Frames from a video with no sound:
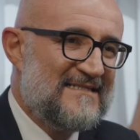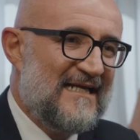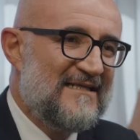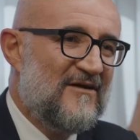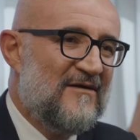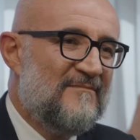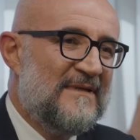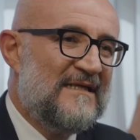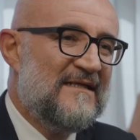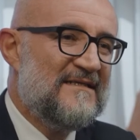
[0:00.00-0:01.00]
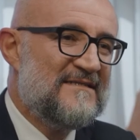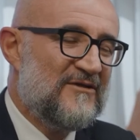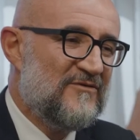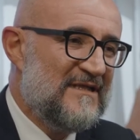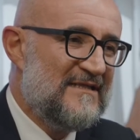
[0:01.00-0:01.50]
Stati come gli
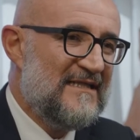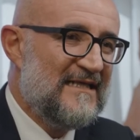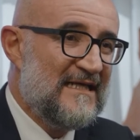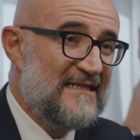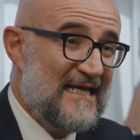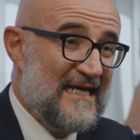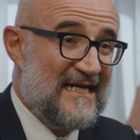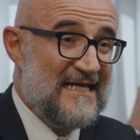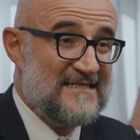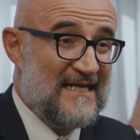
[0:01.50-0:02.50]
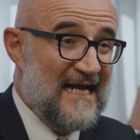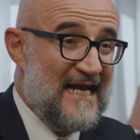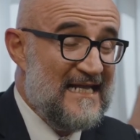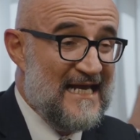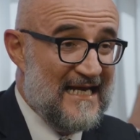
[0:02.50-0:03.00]
Stati Uniti, l'Inghilterra,
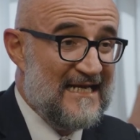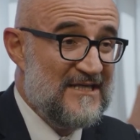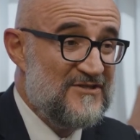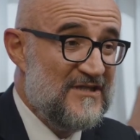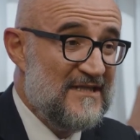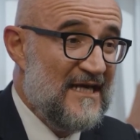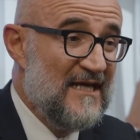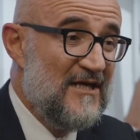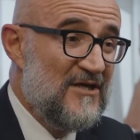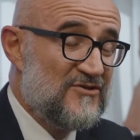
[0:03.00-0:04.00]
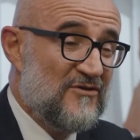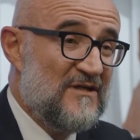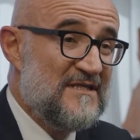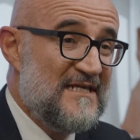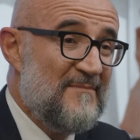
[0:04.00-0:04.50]
Israele e anche la Cina
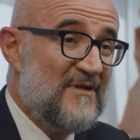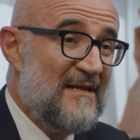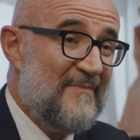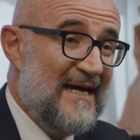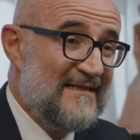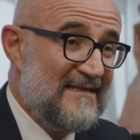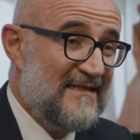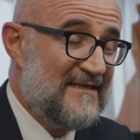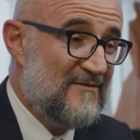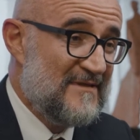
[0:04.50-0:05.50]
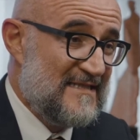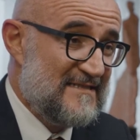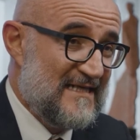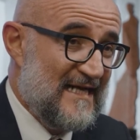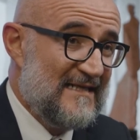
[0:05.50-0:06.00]
sono l'esempio lampante di questa
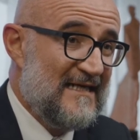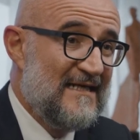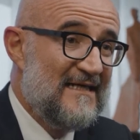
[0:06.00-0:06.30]
strada.